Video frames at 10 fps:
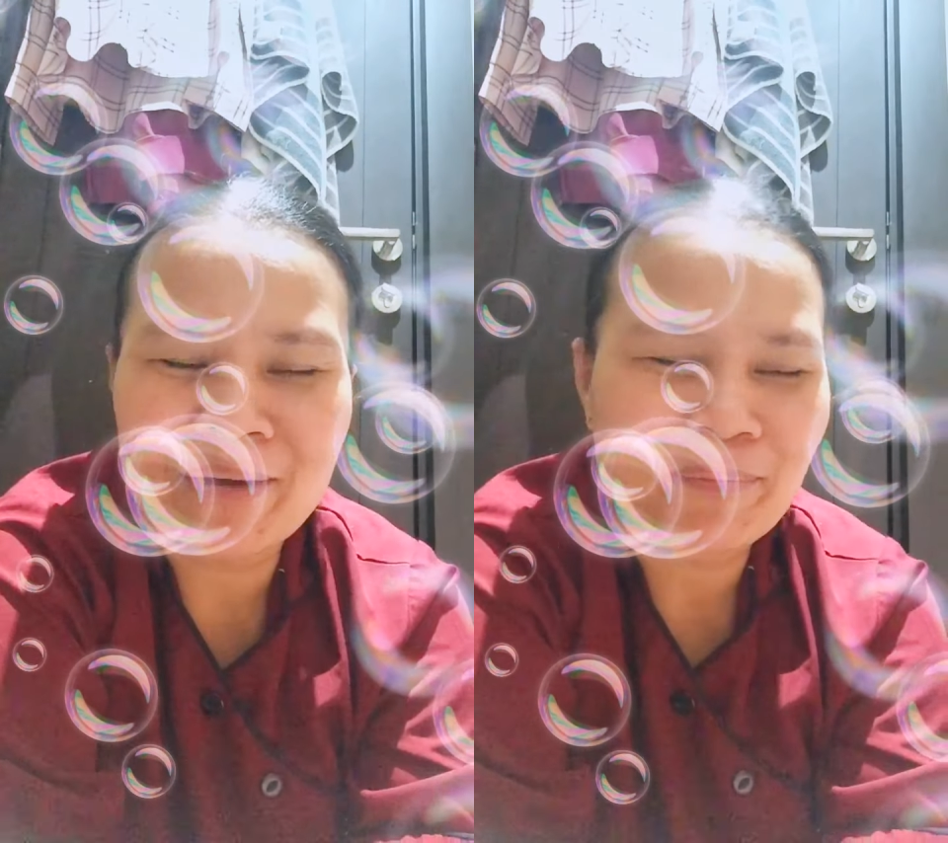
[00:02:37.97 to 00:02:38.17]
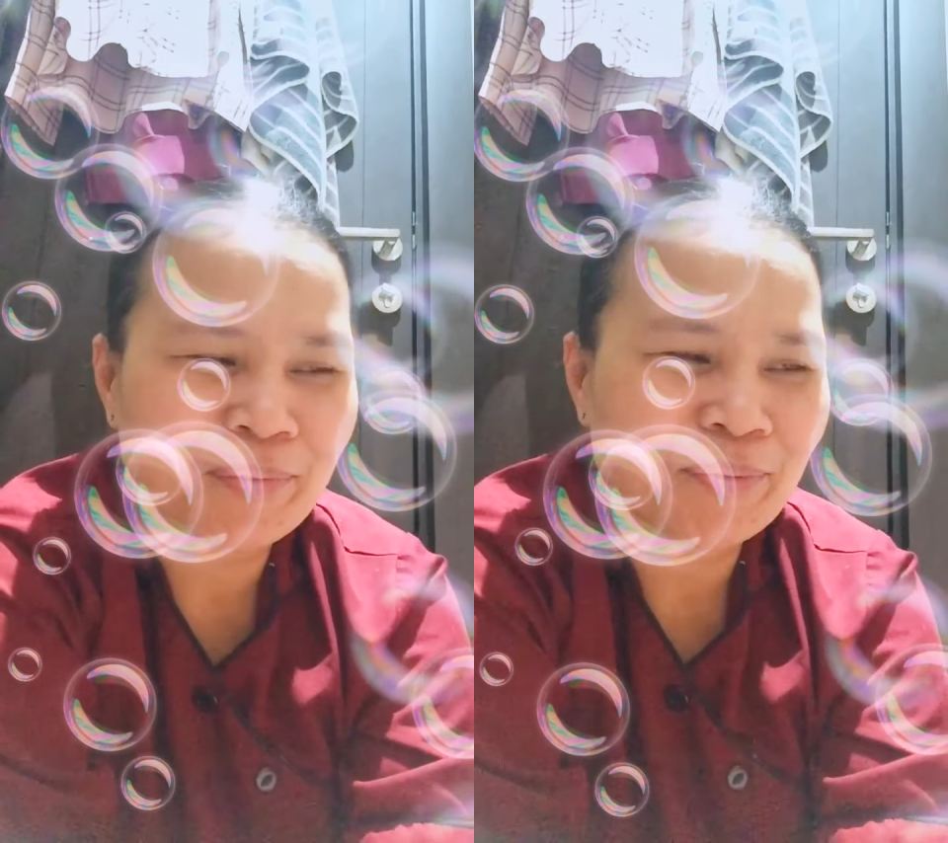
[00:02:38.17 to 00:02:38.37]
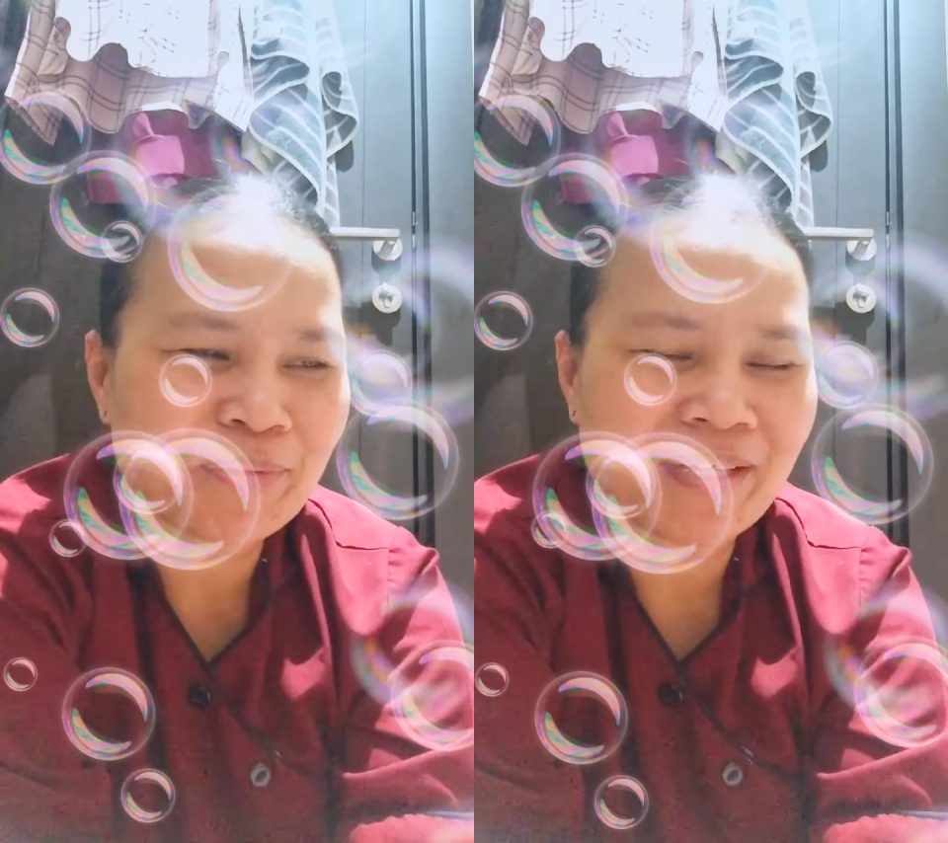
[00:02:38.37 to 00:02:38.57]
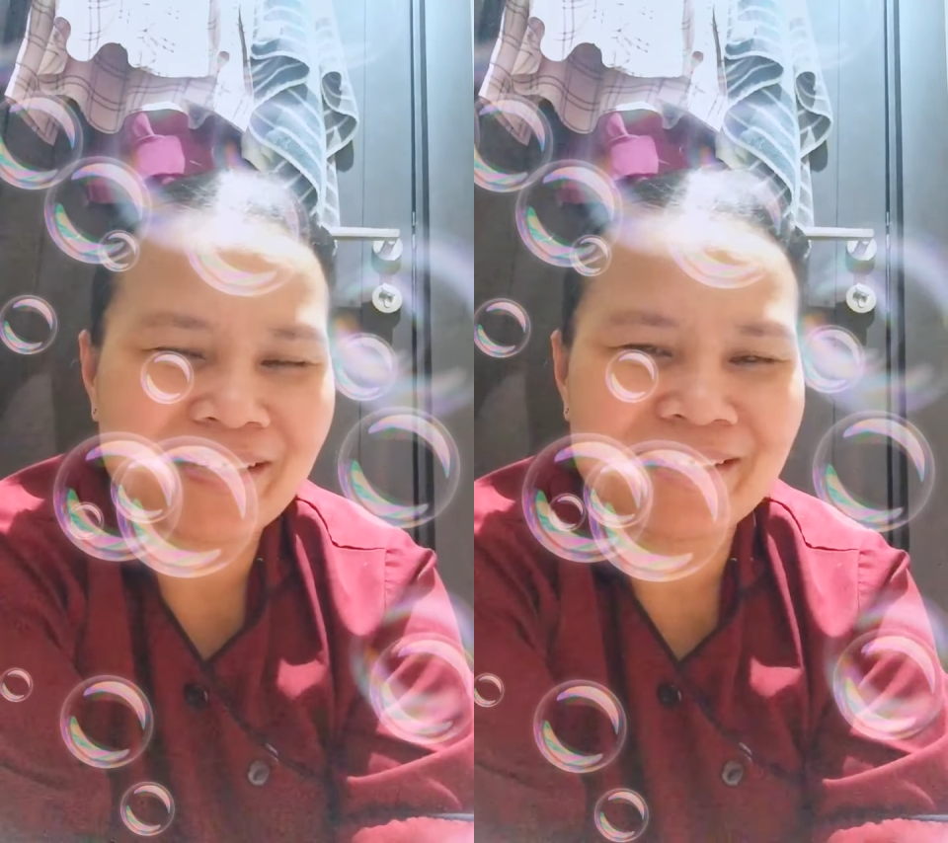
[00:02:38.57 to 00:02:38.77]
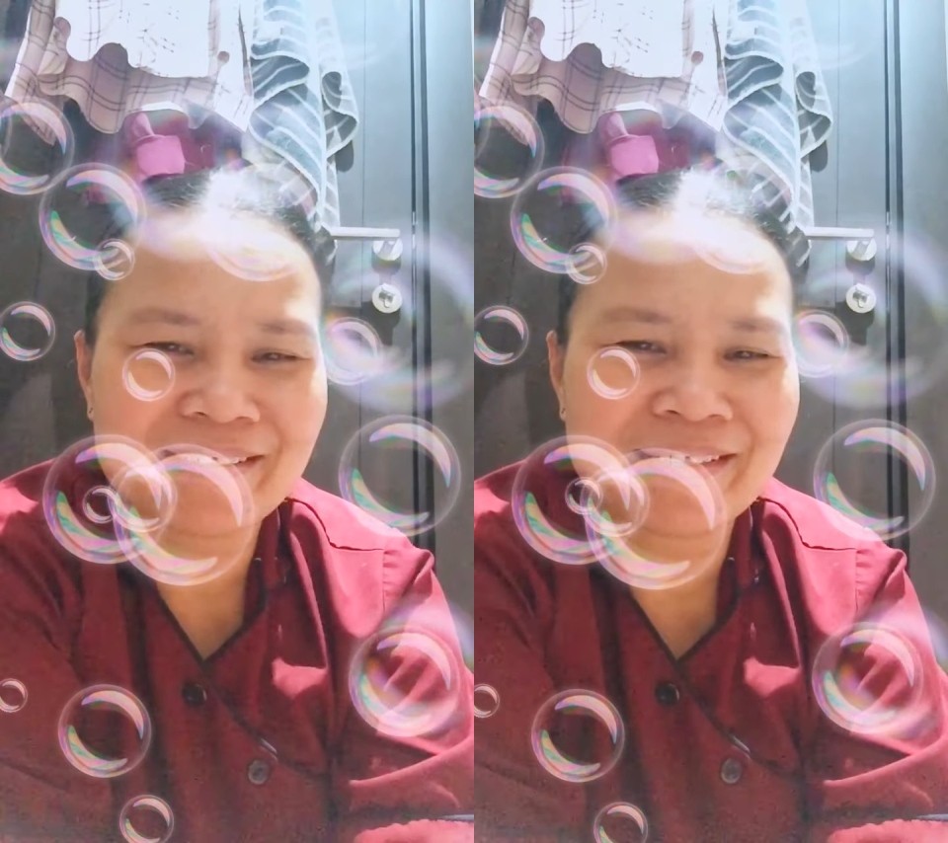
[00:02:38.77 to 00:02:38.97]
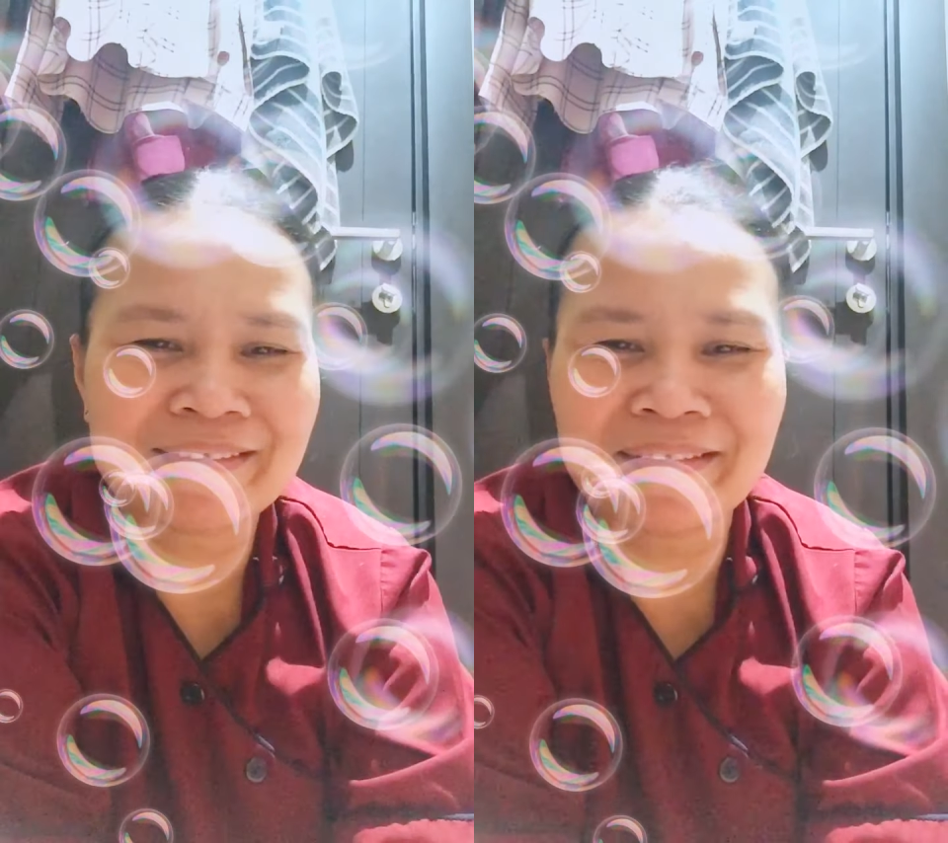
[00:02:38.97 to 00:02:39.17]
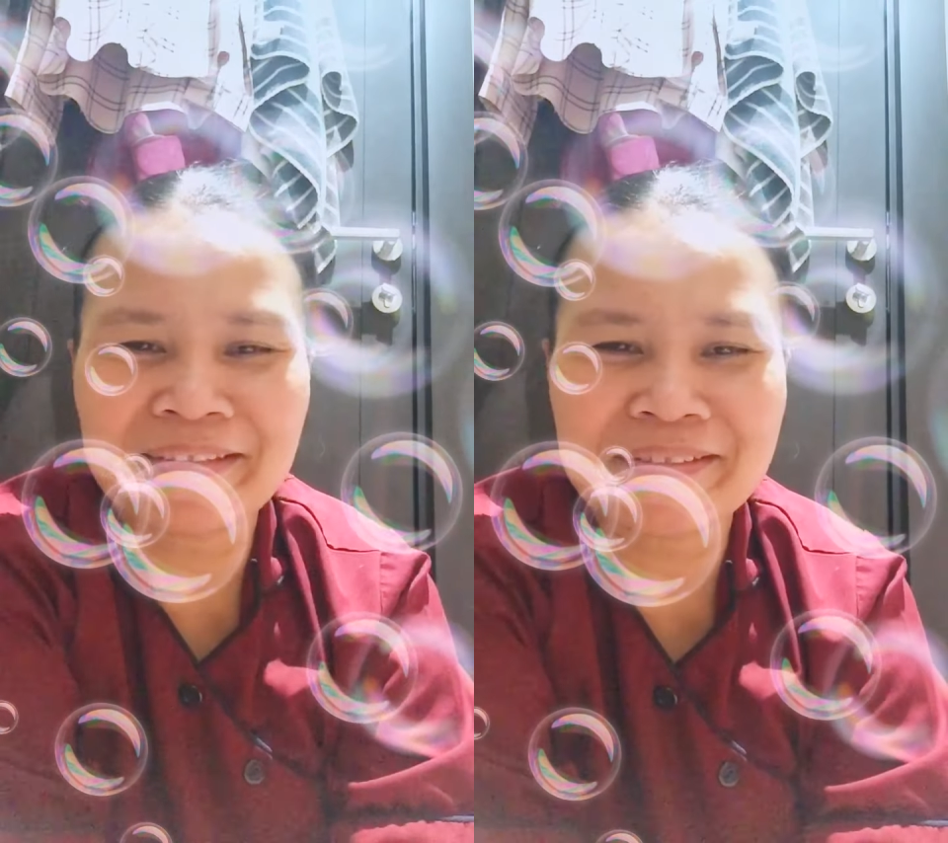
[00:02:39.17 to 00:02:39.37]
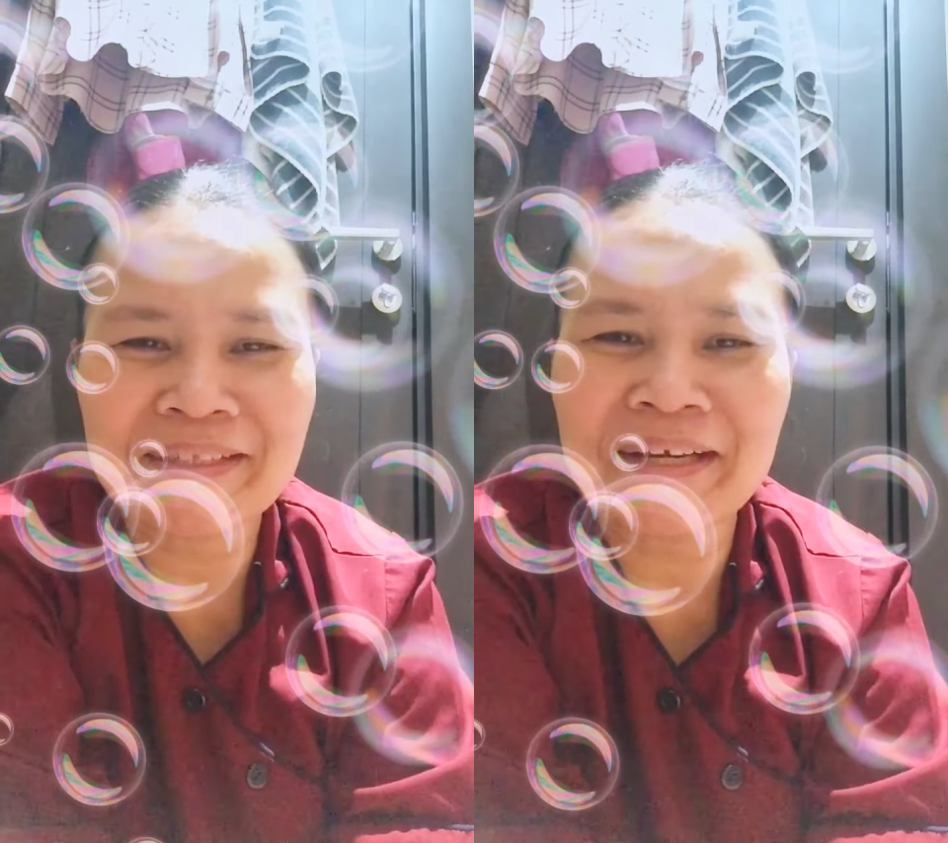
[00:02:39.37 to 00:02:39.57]
gihapon ko kay at
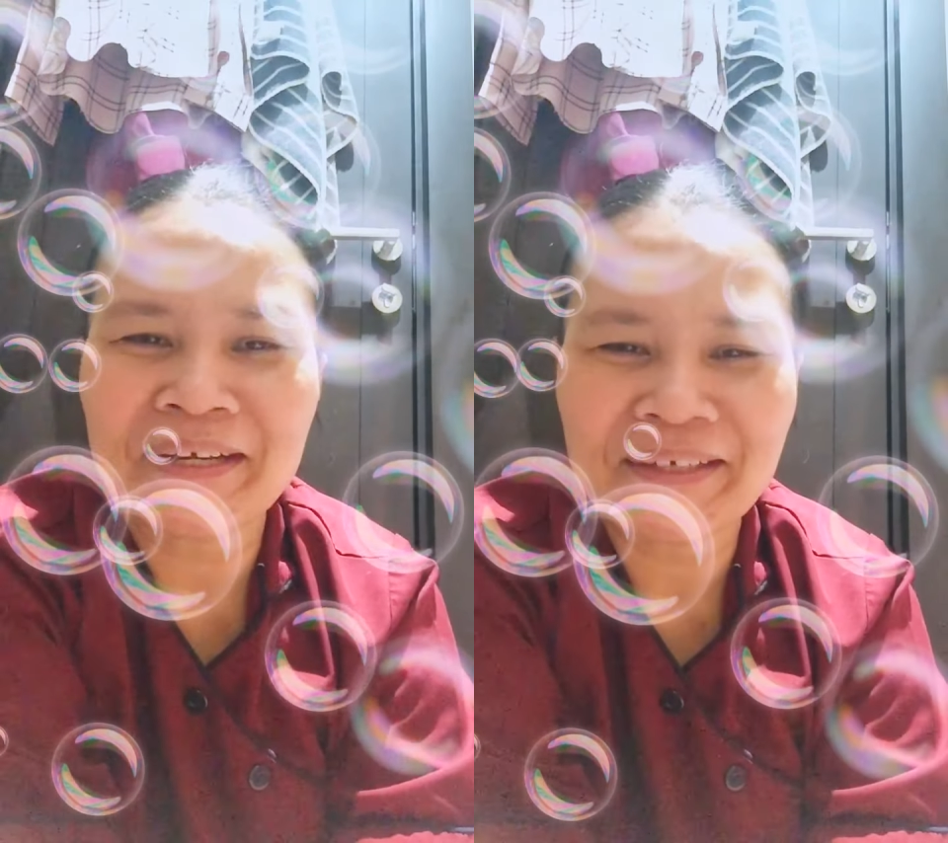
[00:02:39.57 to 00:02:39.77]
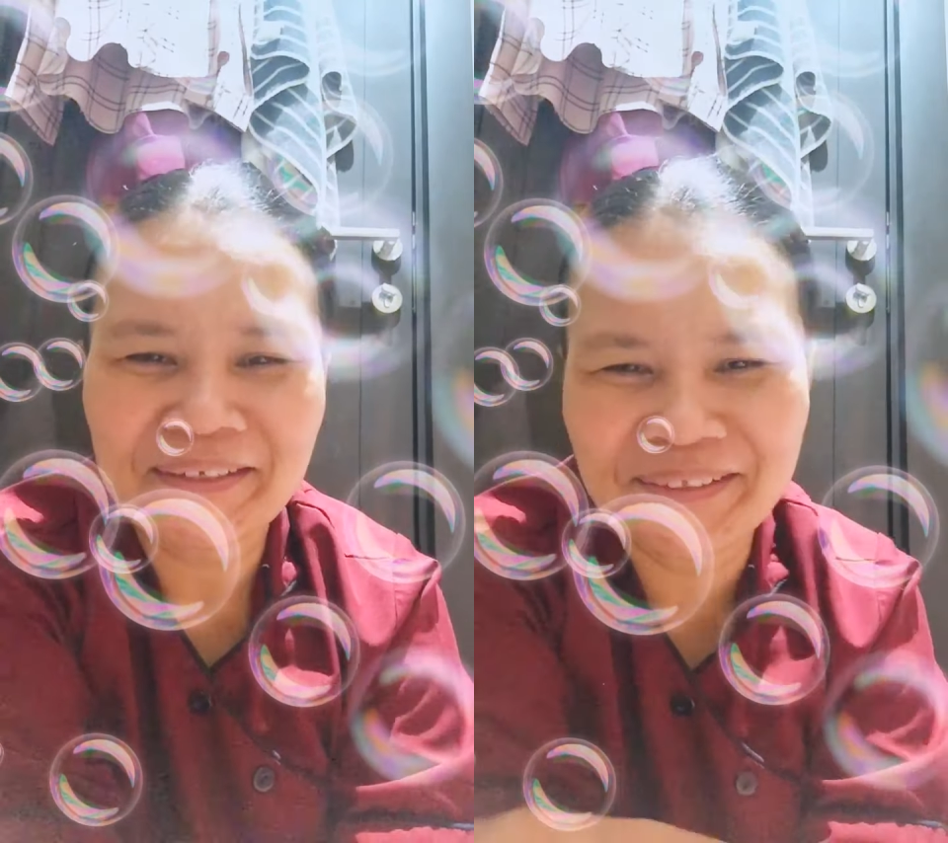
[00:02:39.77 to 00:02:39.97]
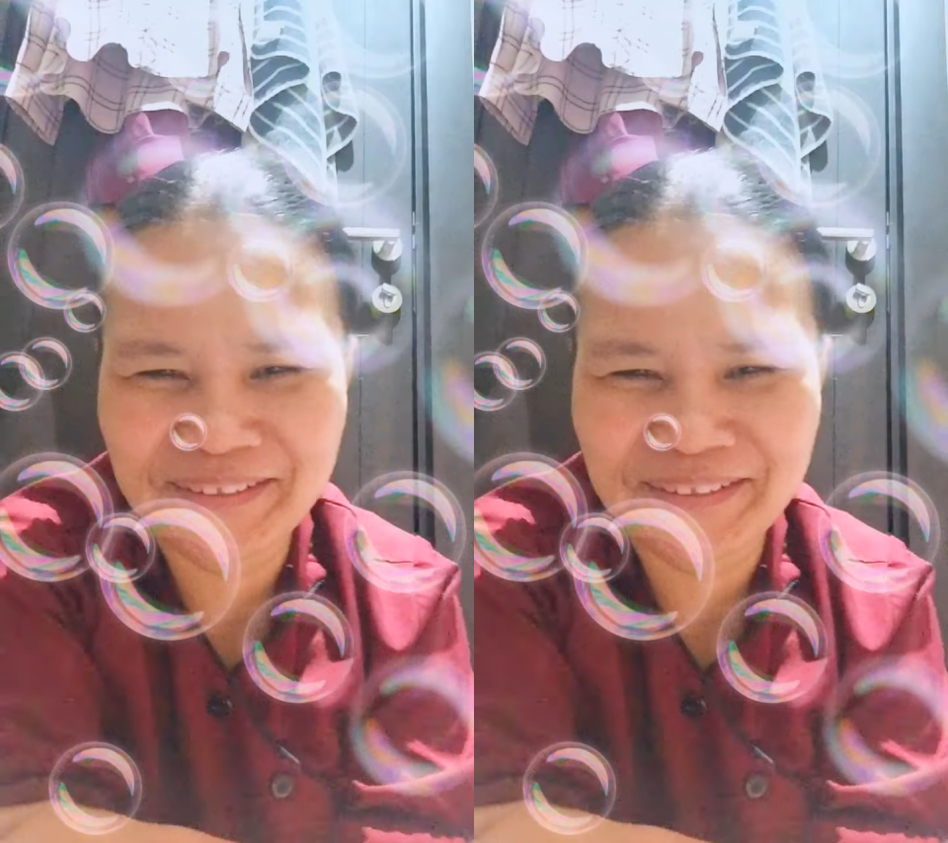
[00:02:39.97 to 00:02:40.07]
least na ah.